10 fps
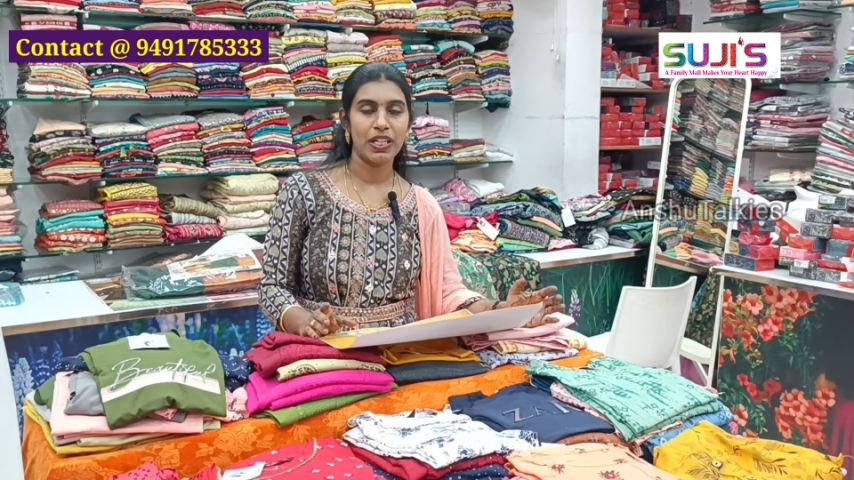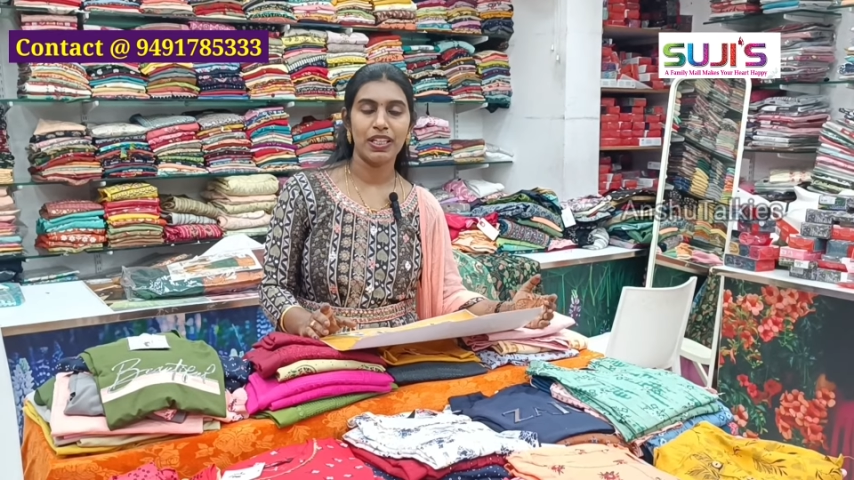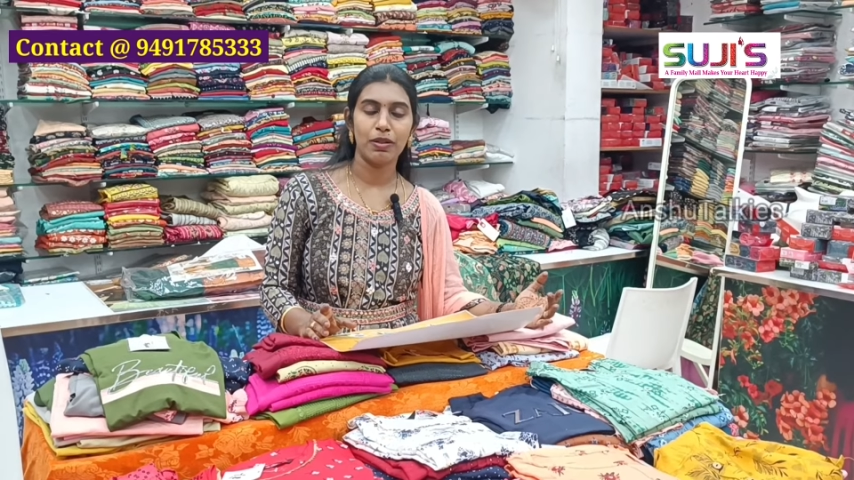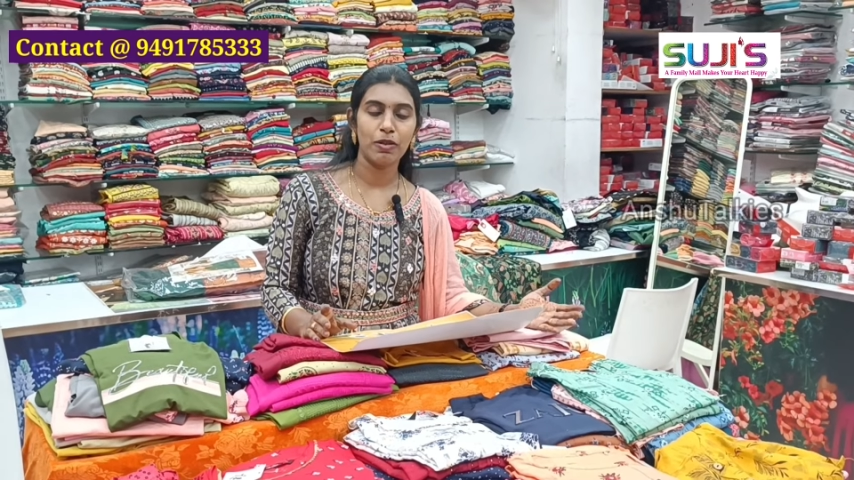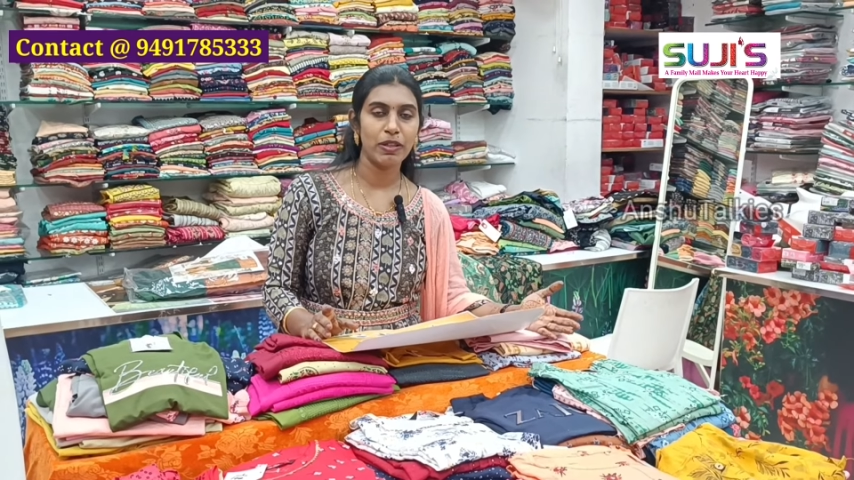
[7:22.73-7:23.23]

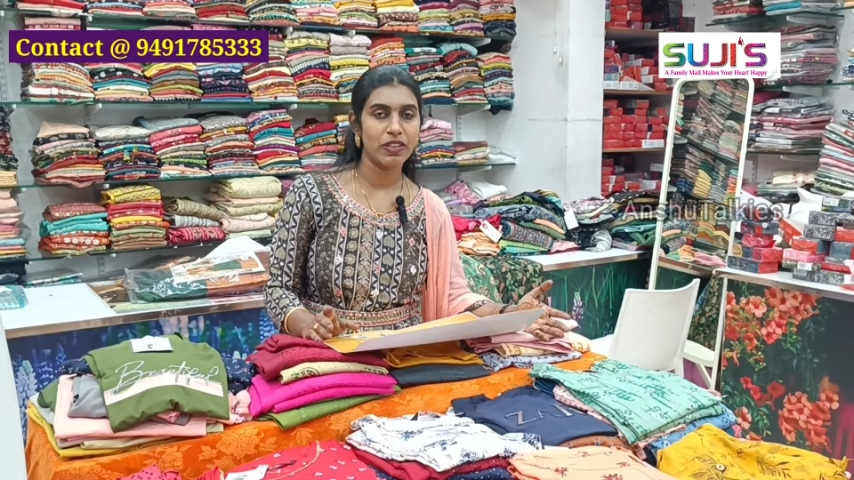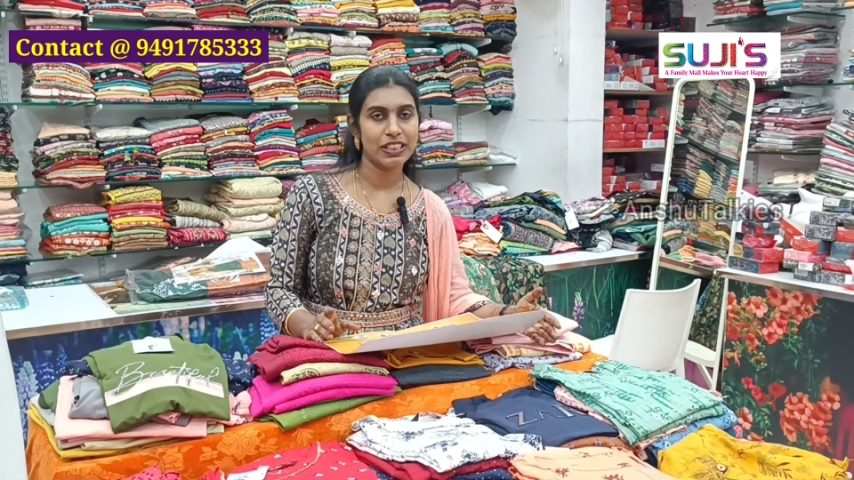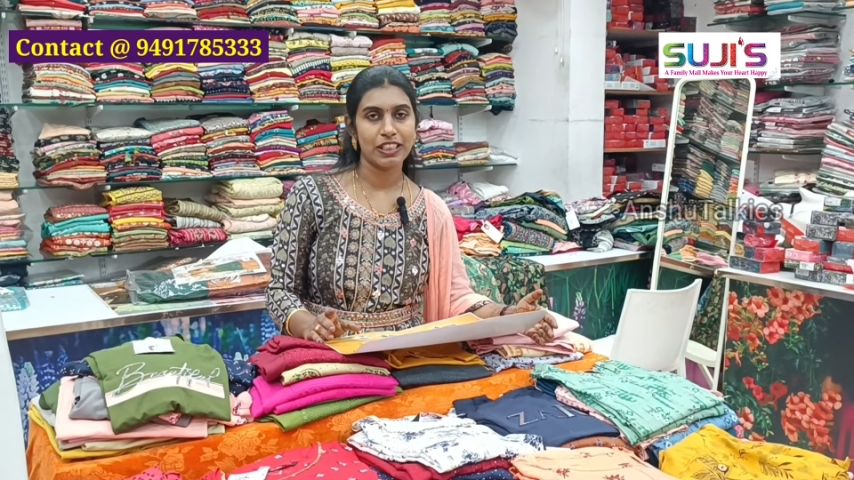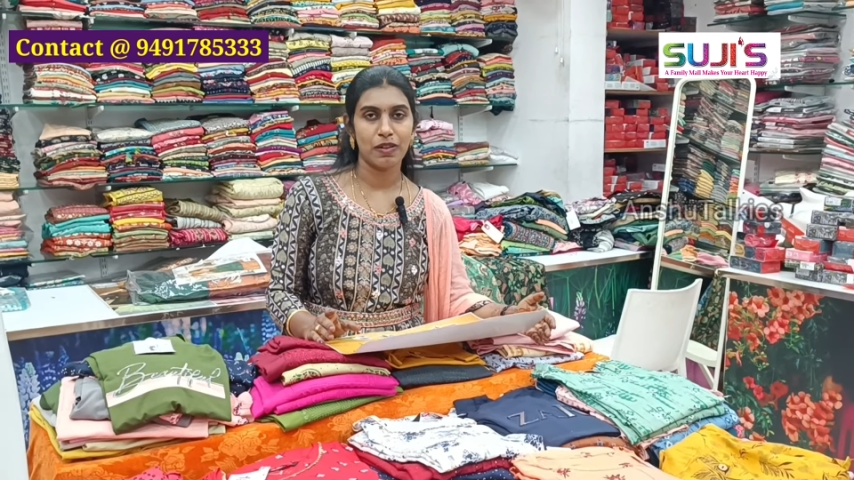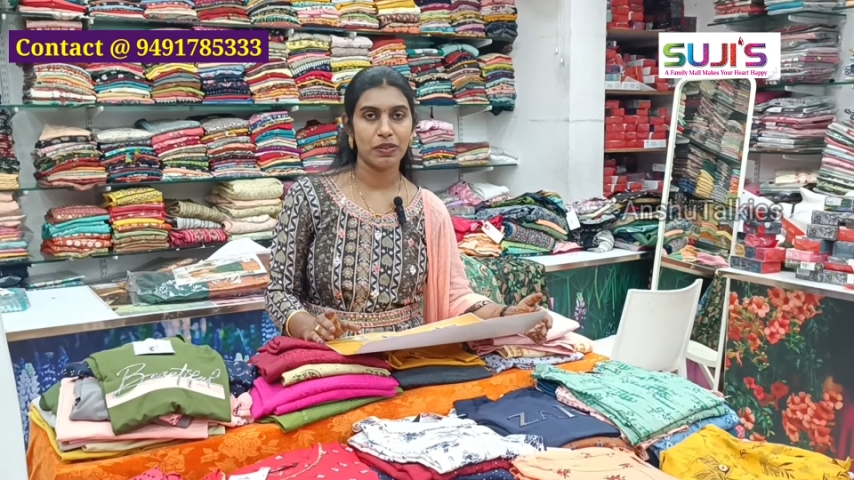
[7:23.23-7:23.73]
వాటికి మీకు
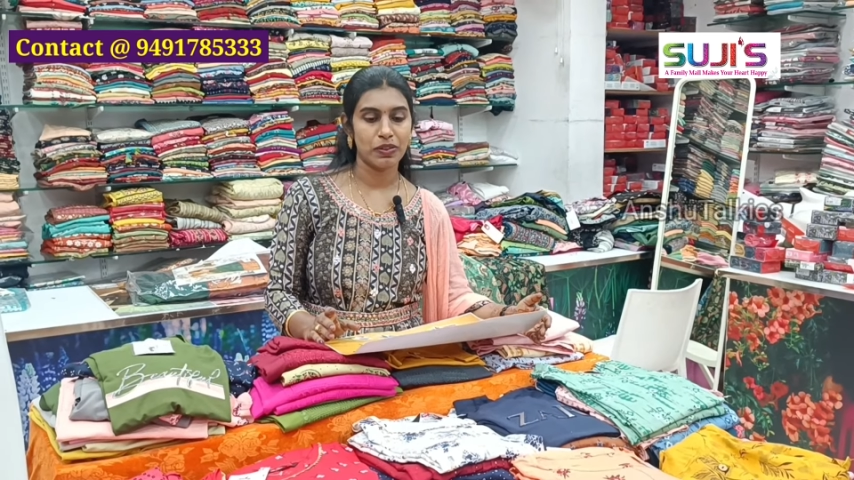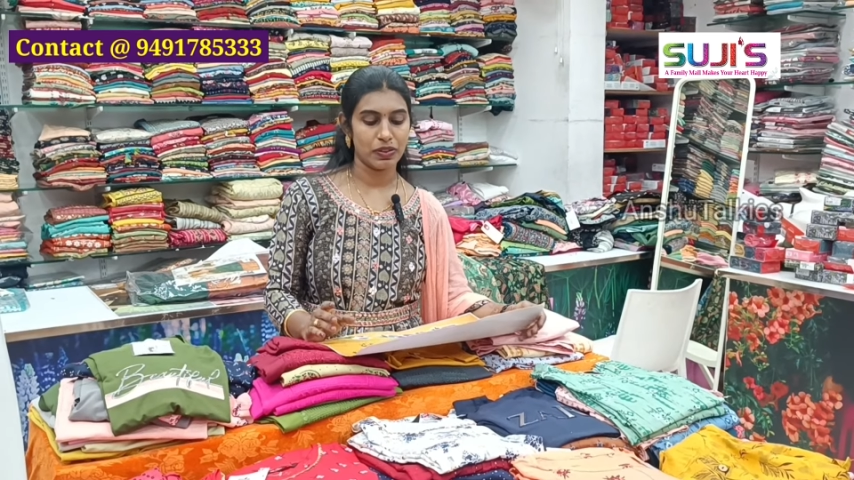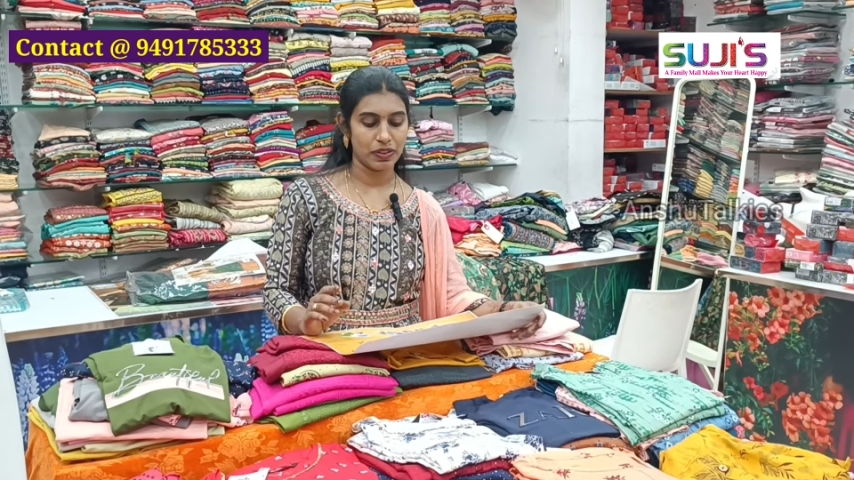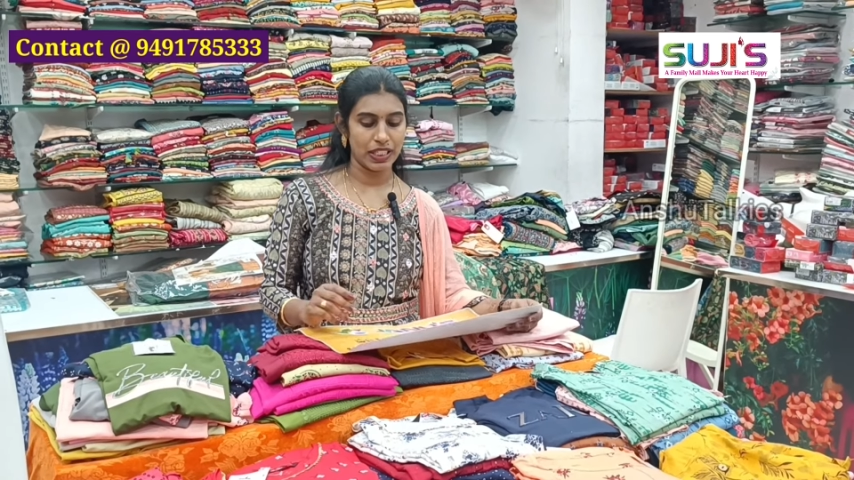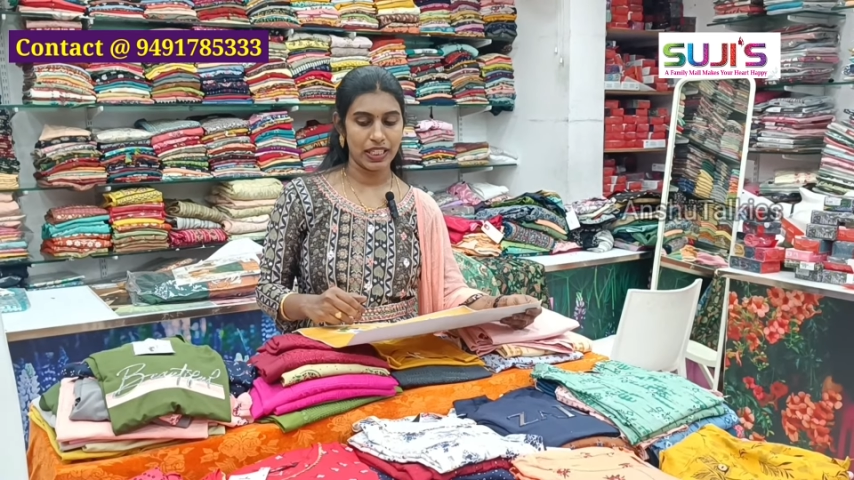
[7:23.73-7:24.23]
డిస్కౌంట్
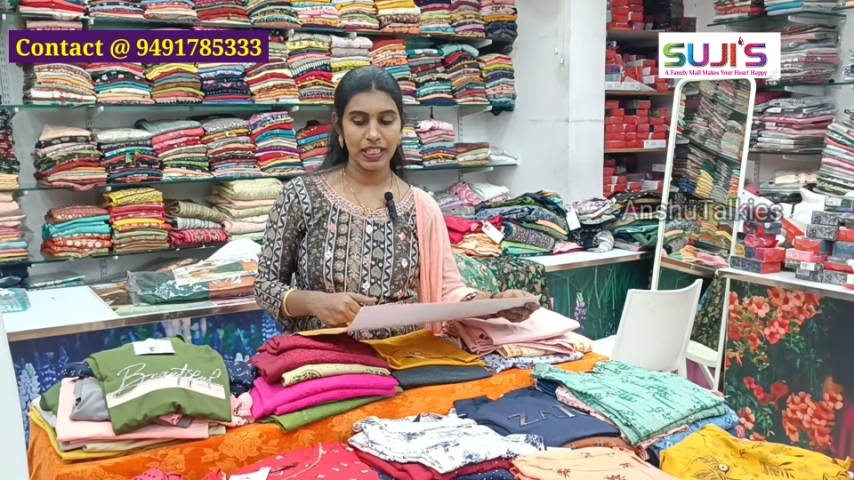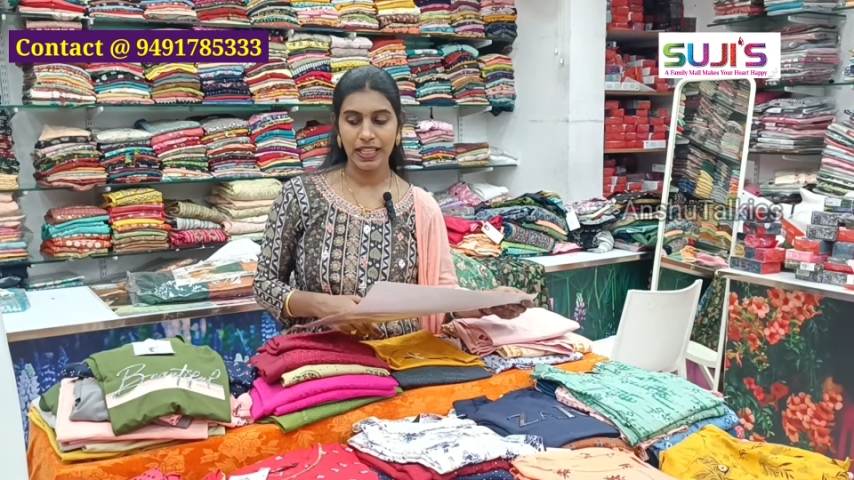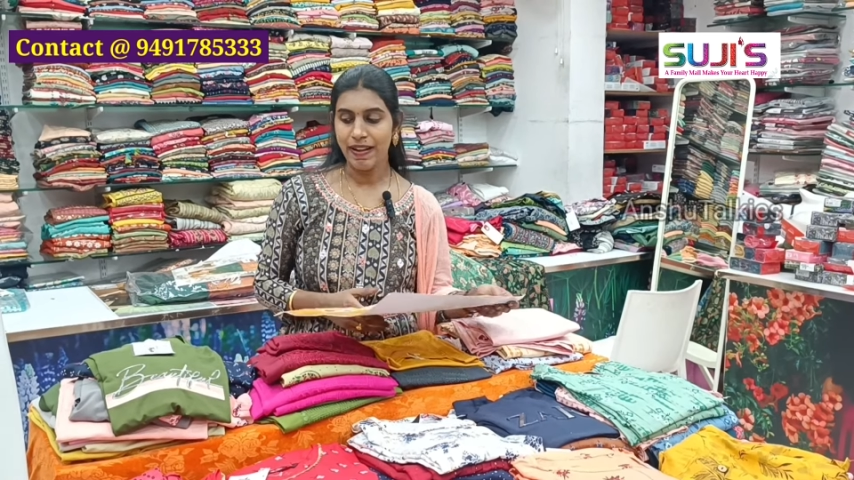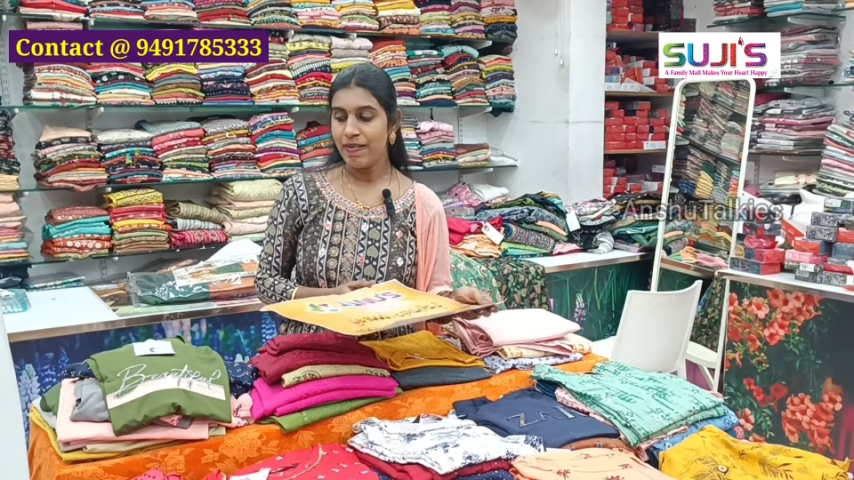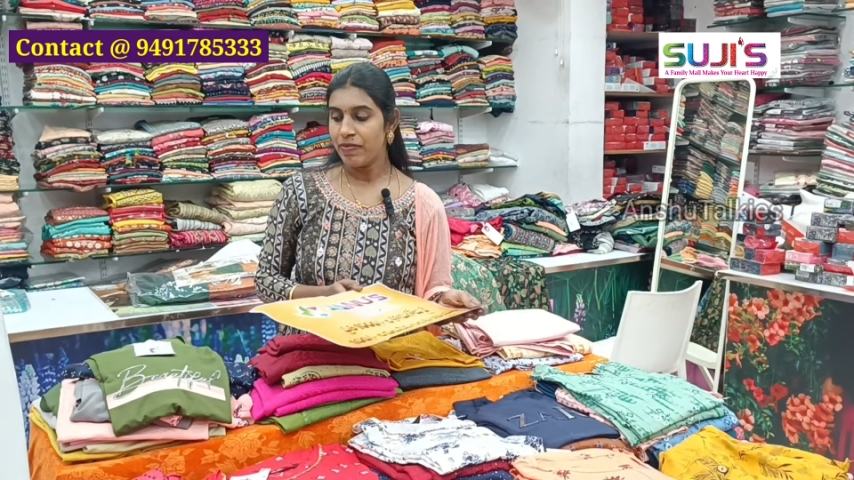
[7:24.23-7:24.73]
వస్తుందండి